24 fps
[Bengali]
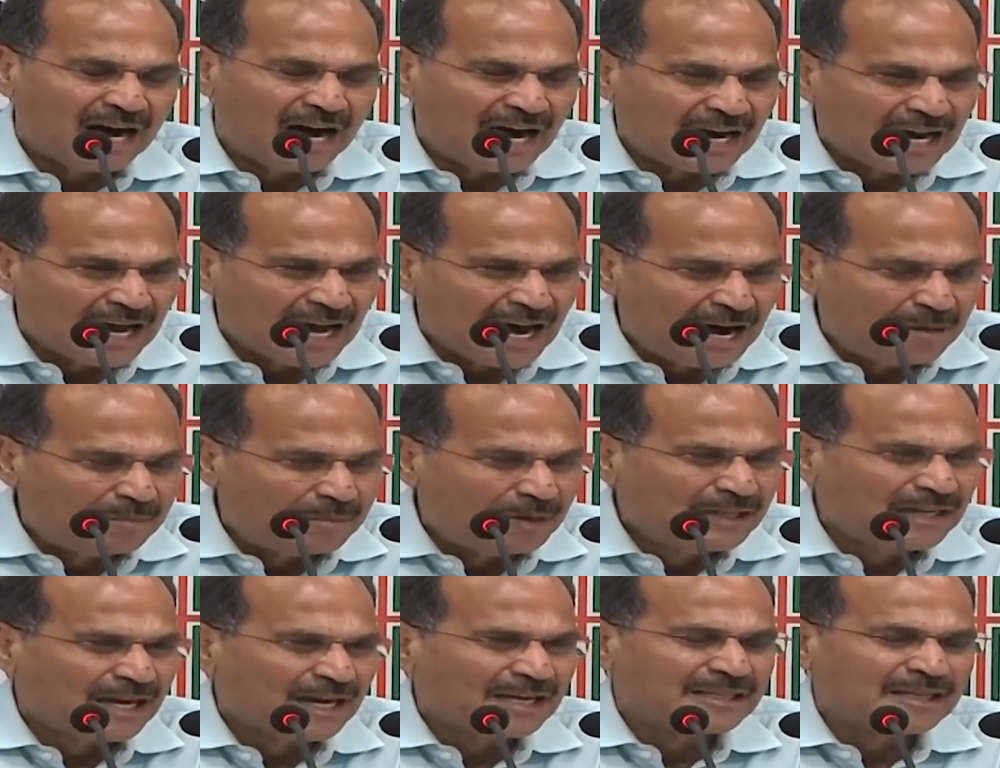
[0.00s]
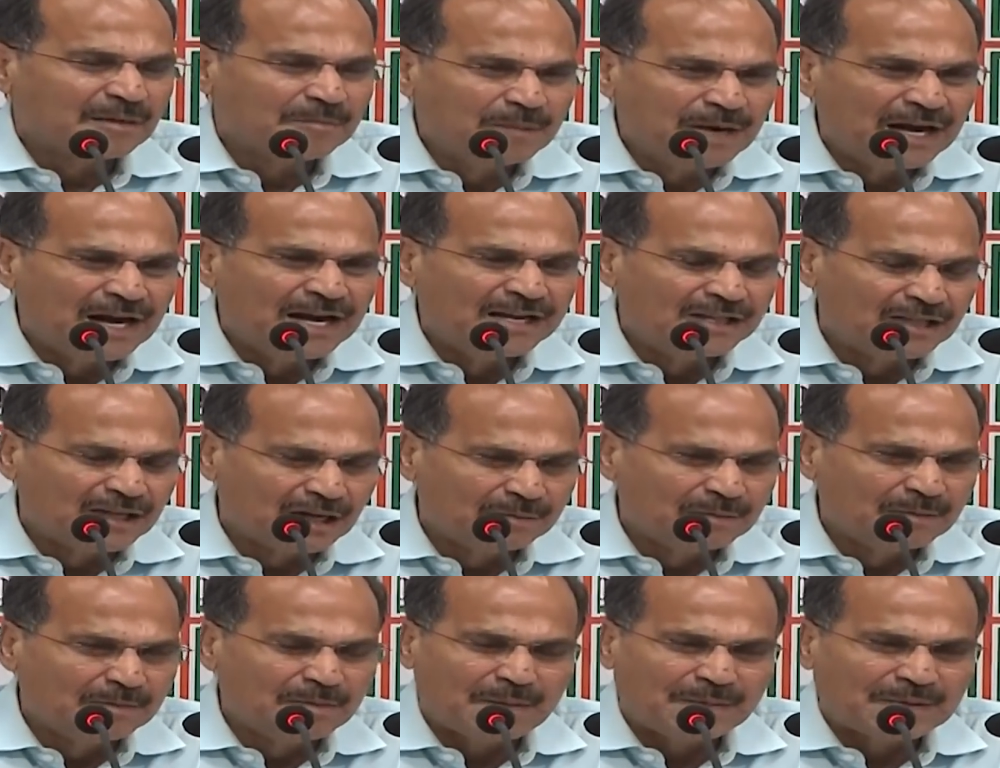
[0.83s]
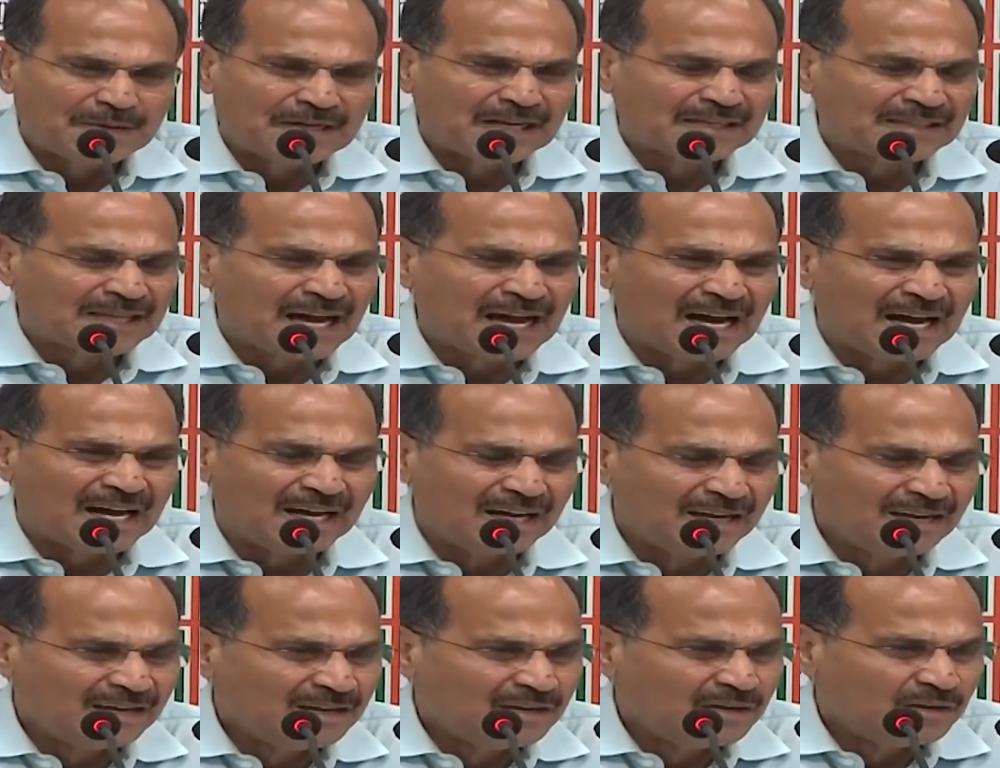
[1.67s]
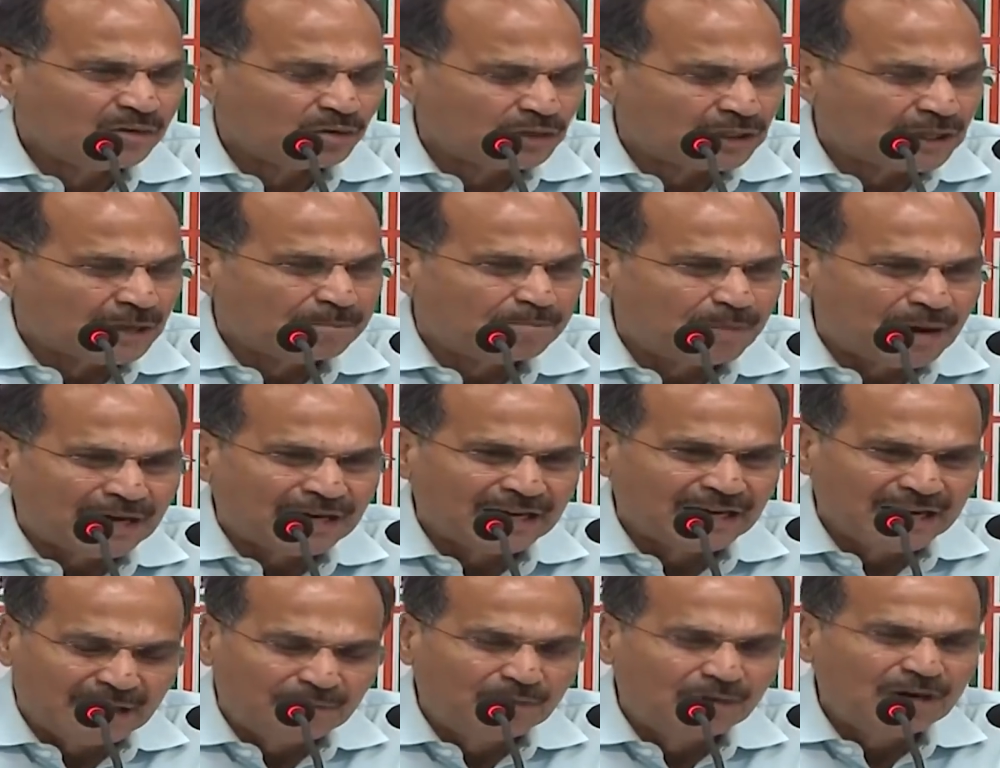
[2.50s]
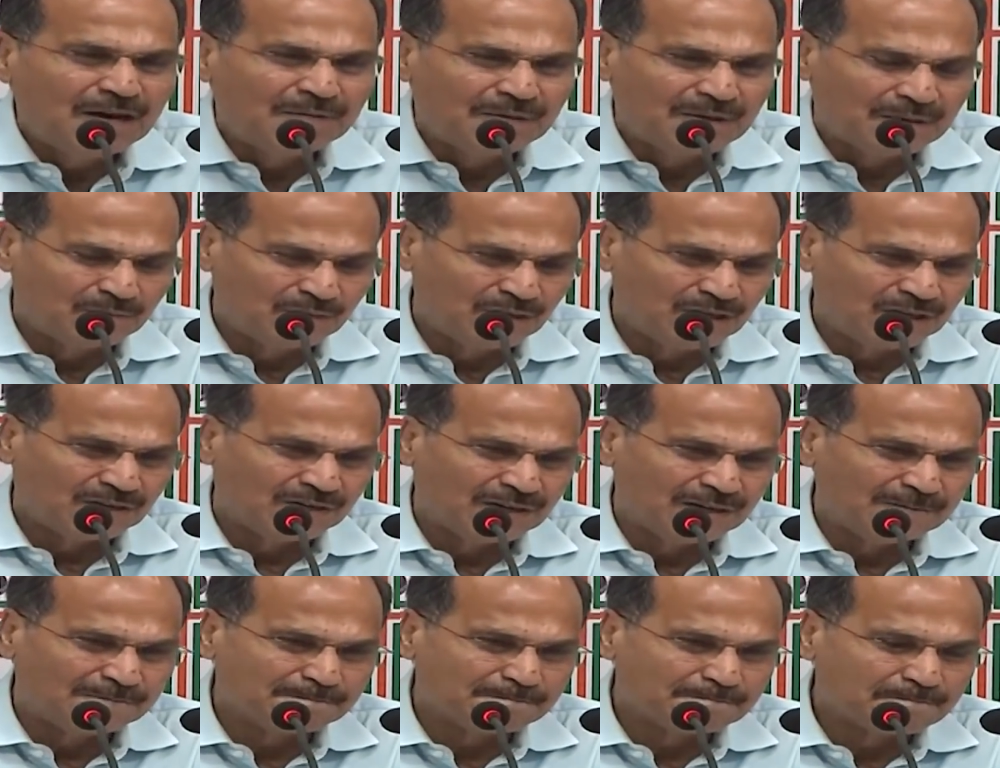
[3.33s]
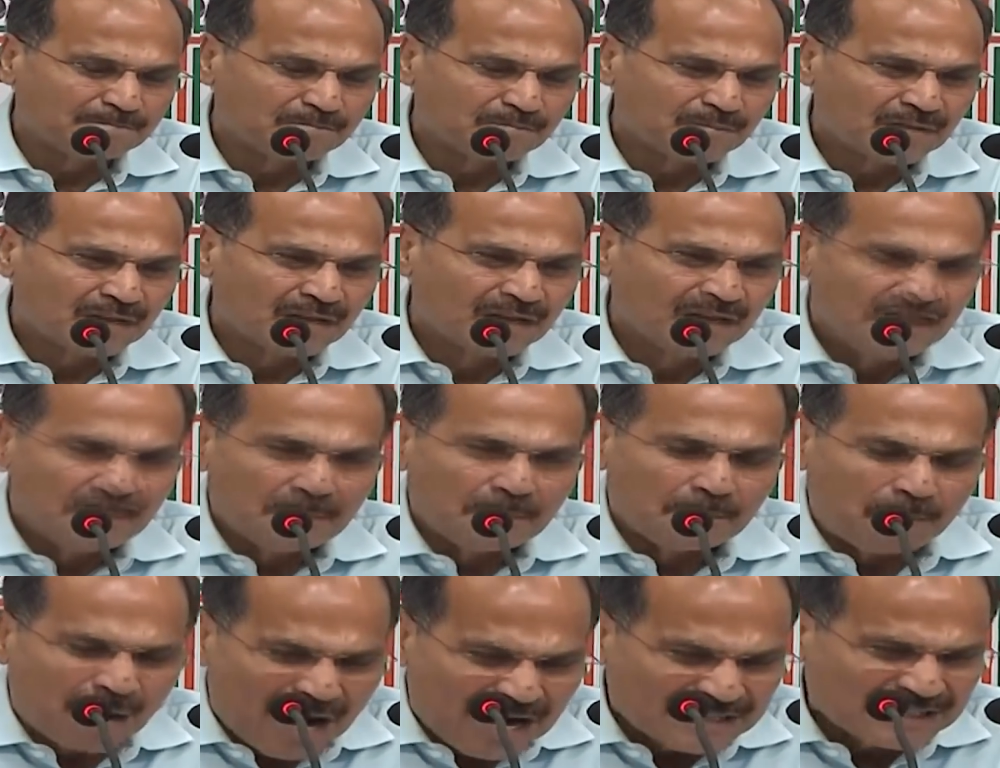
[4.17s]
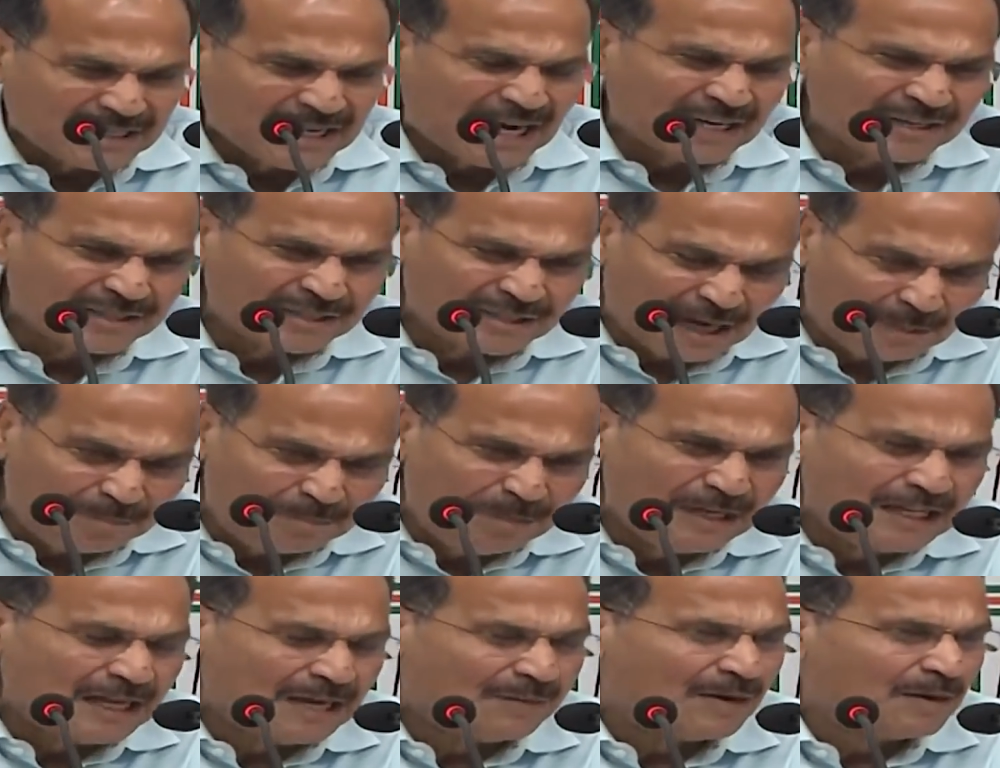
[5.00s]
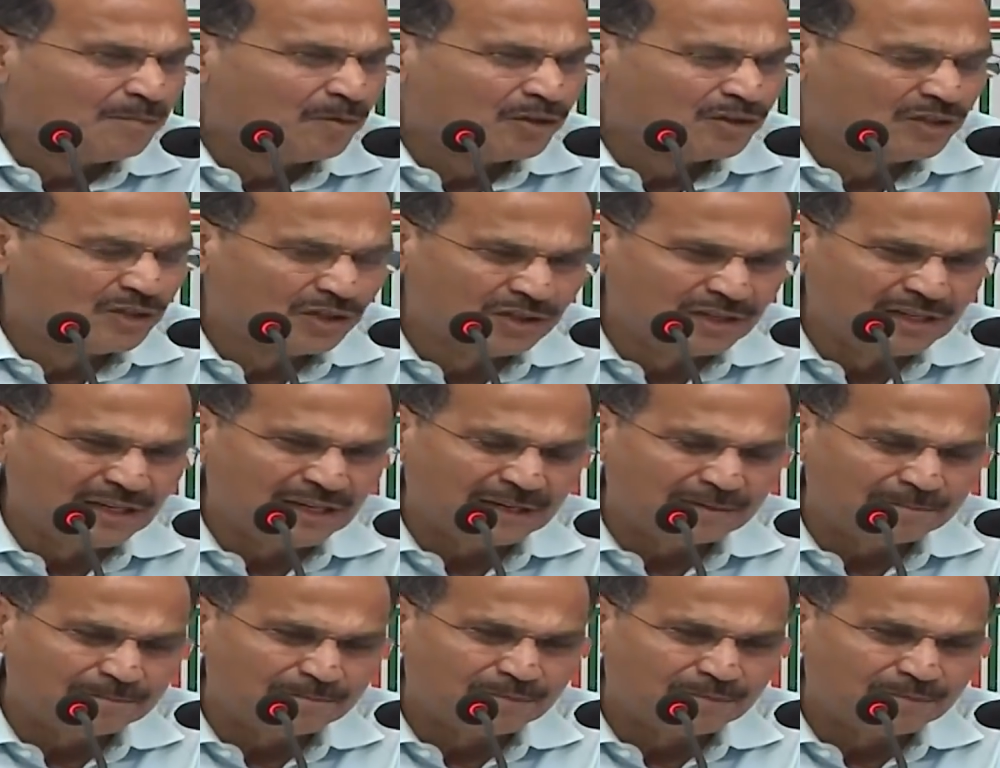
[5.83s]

আর আমাদেরকে তা মেনে নিতে হবে ব্যাপারটা তা হতে পারে না বলে আমরা মনে করি ভাষার চাপিয়ে দেওয়ার মধ্য দিয়ে